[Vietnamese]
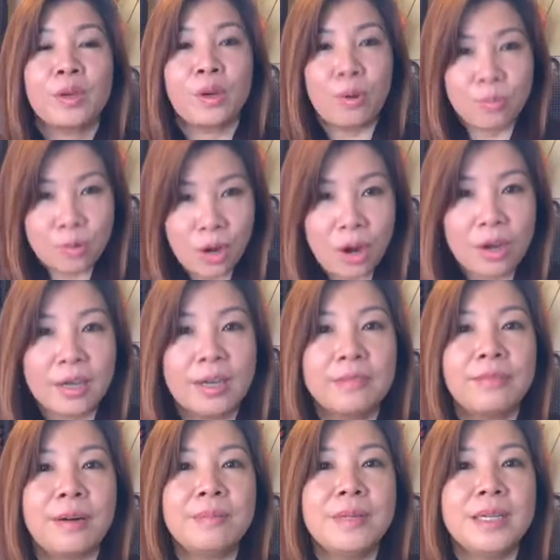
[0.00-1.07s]
cùng con
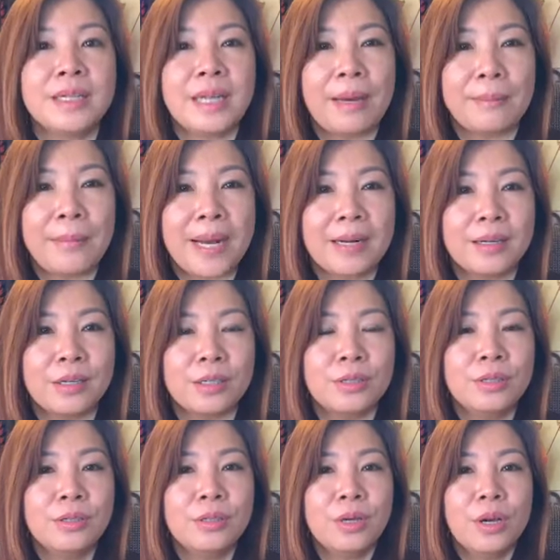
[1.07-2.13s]
kết pháp duyên làm bạn
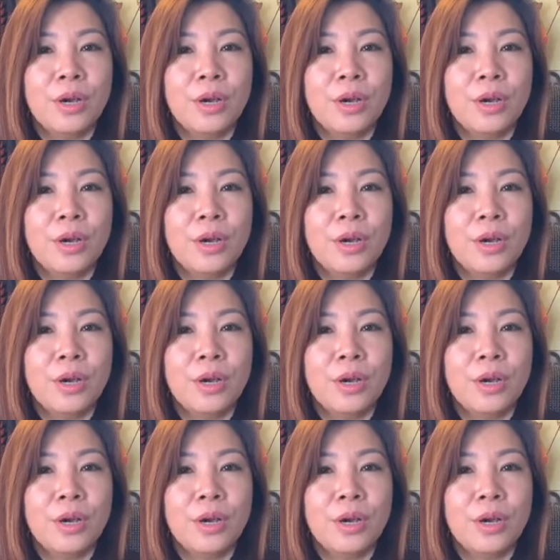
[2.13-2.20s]
lữ